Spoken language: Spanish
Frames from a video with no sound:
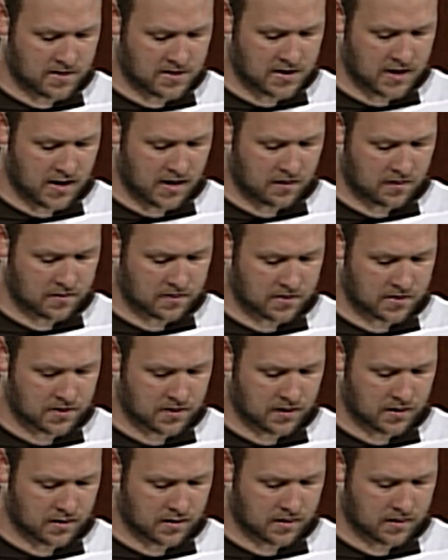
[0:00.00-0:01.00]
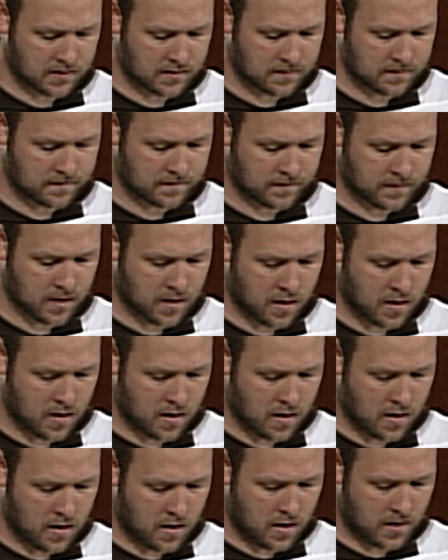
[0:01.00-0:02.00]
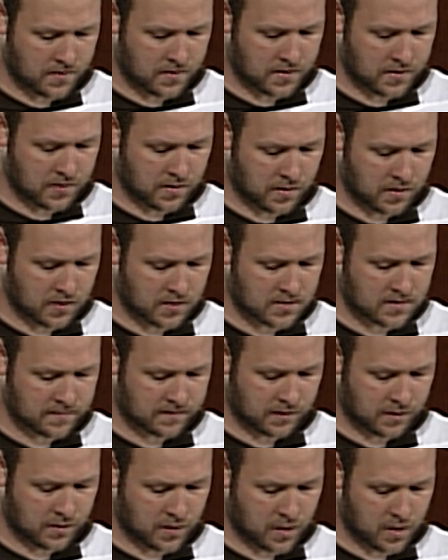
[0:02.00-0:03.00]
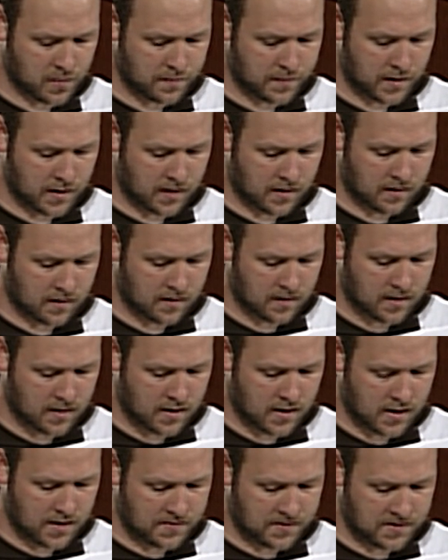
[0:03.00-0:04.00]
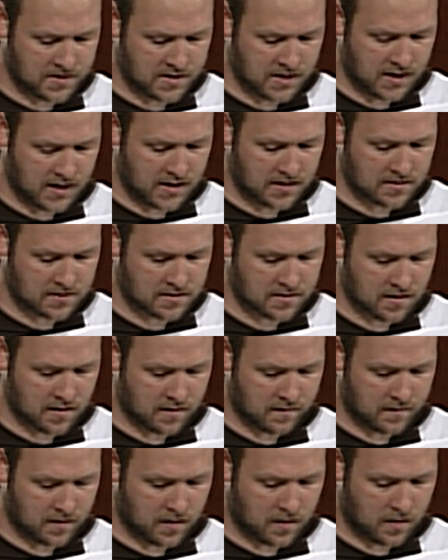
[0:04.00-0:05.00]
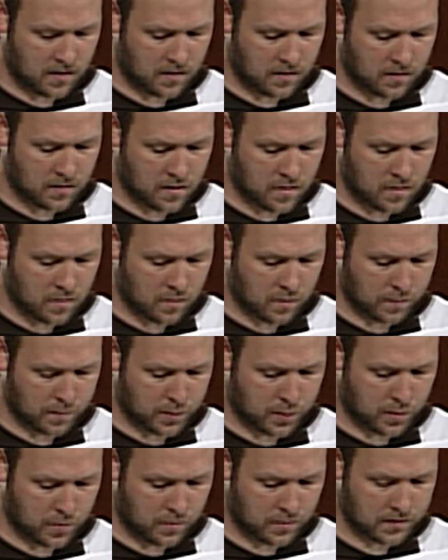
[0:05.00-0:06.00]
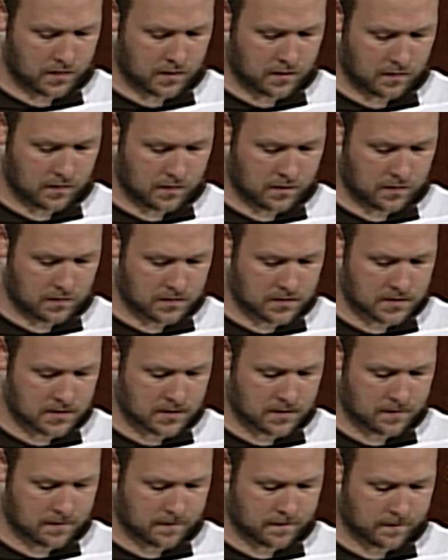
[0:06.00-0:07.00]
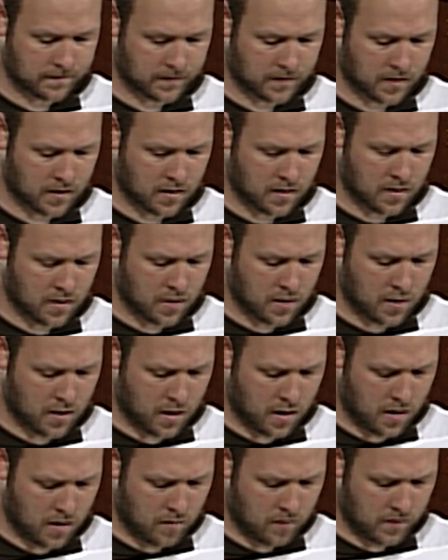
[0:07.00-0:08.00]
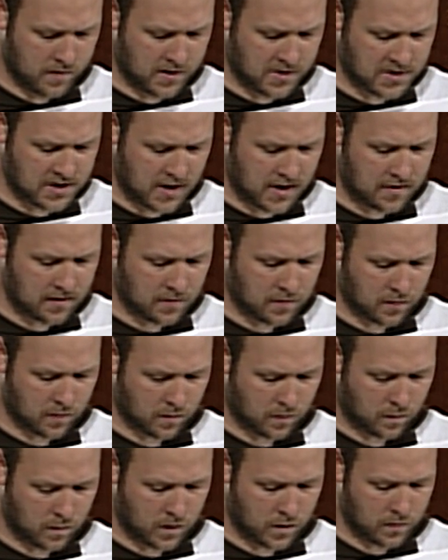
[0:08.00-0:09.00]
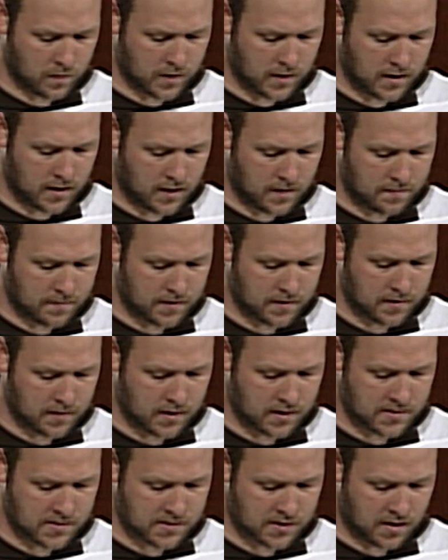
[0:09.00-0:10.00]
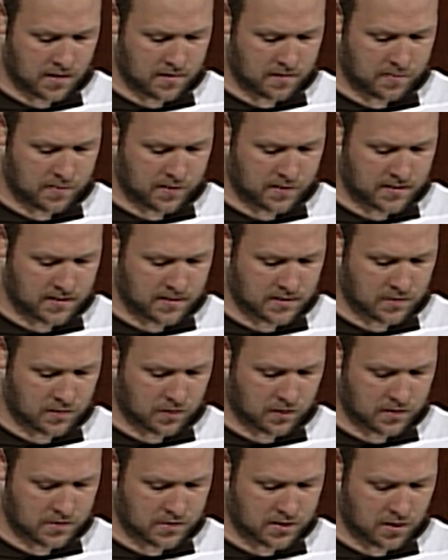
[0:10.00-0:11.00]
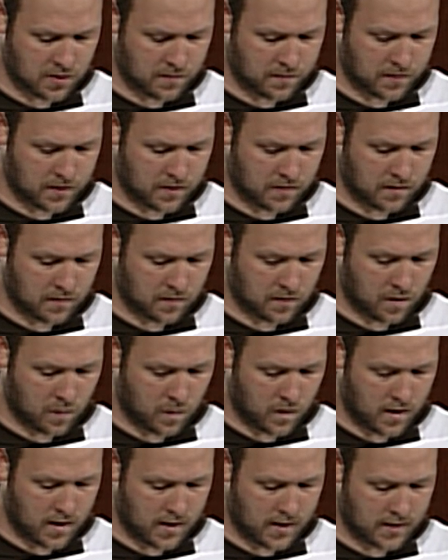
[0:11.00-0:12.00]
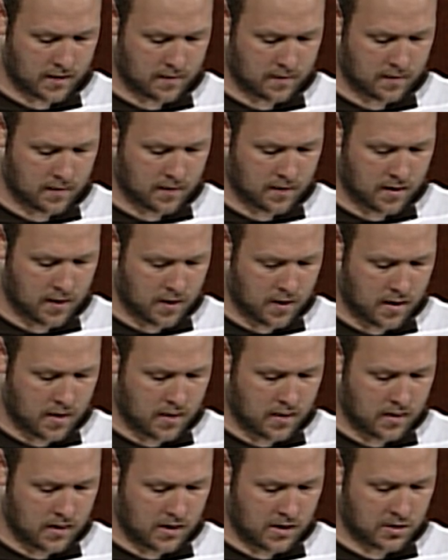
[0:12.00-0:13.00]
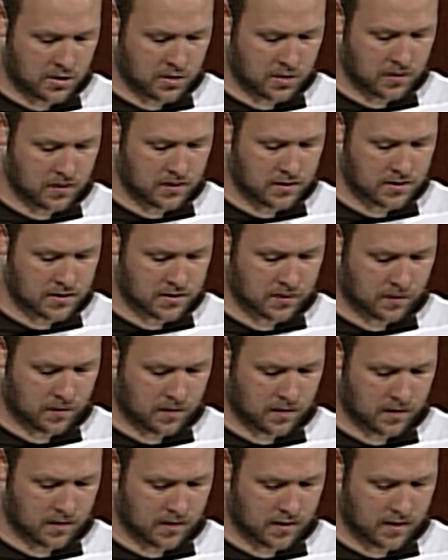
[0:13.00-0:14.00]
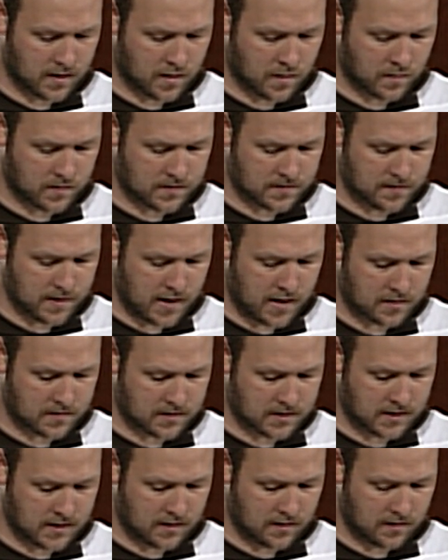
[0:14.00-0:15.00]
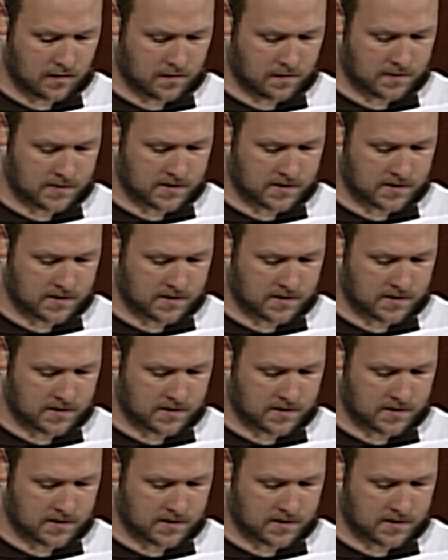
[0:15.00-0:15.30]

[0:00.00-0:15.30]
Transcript: y a todos se les soltaron las cadenas. El carcelero se despertó y al ver las puertas de la cárcel de par en par, sacó la espada para suicidarse, imaginando que los presos se habían fugado. Pablo lo llamó a gritos, no